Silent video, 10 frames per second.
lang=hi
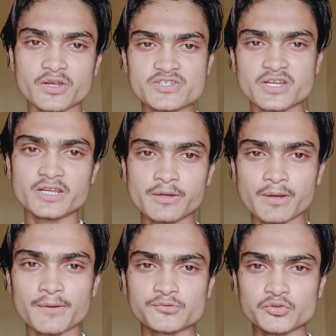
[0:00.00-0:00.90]
रिक्वेस्ट करने
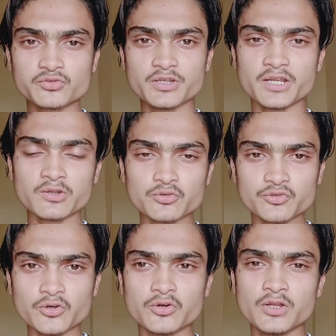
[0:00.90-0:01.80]
वाला आप सोचते हैं ना
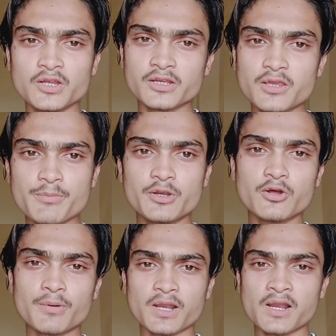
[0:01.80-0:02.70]
दोस्तों कि
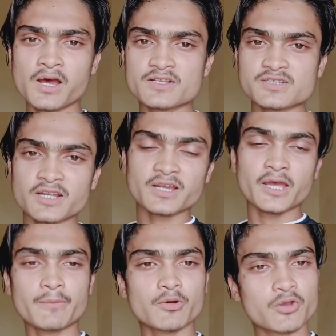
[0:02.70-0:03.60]
वीडियो बनाना आसान है
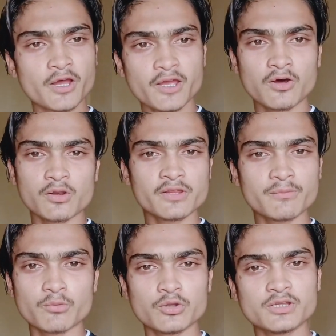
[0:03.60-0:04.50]
कैमरा उठाया और
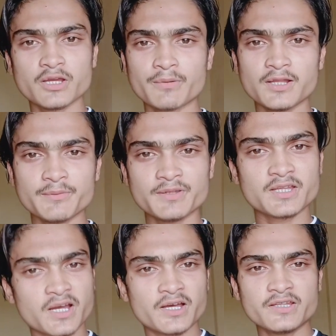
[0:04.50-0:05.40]
ये बोल दिया मतलब ये
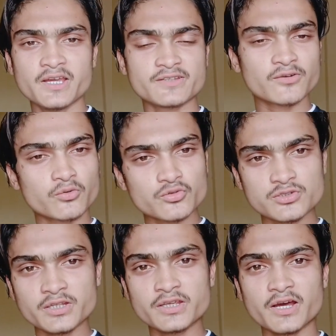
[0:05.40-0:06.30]
दिखा दिया ऐसा
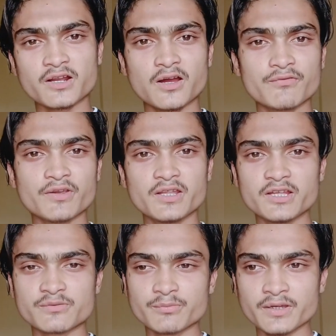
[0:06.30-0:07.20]
कुछ नहीं यार काफ़ी
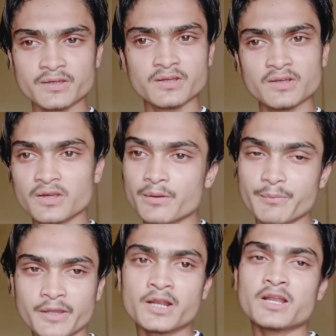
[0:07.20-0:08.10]
ज़्यादा इसमें
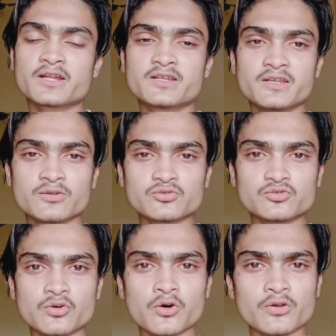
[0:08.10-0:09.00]
मेहनत लगती है
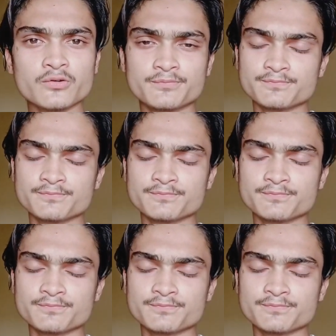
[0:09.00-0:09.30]
दोस्तों और